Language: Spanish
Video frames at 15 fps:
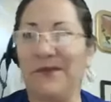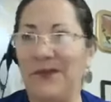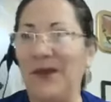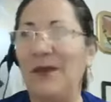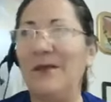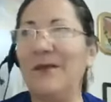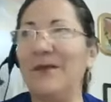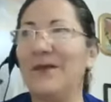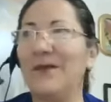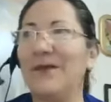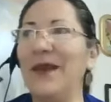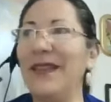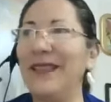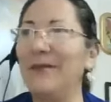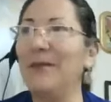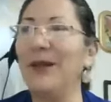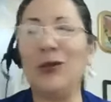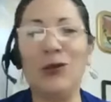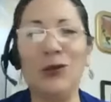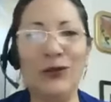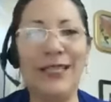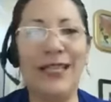¿no? Manden
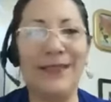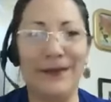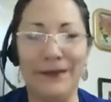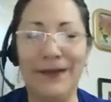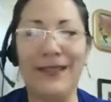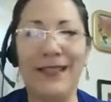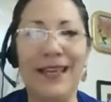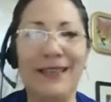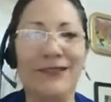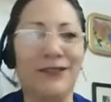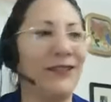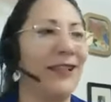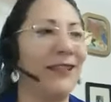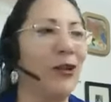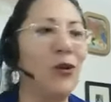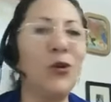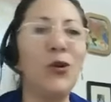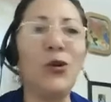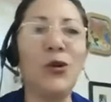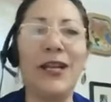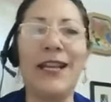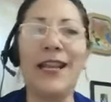preguntas, ¿verdad? O sea, ¿qué
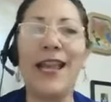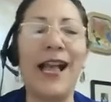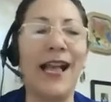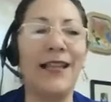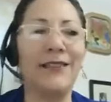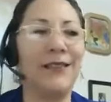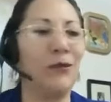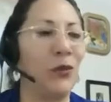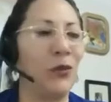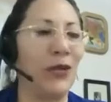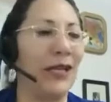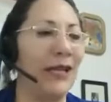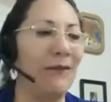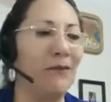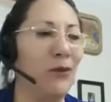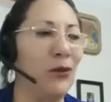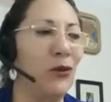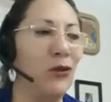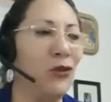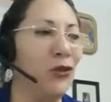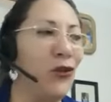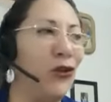ocurriría si, por
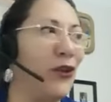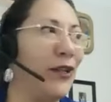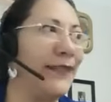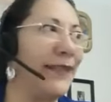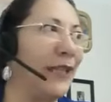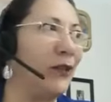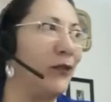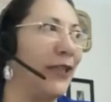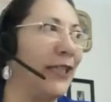ejemplo, yo estando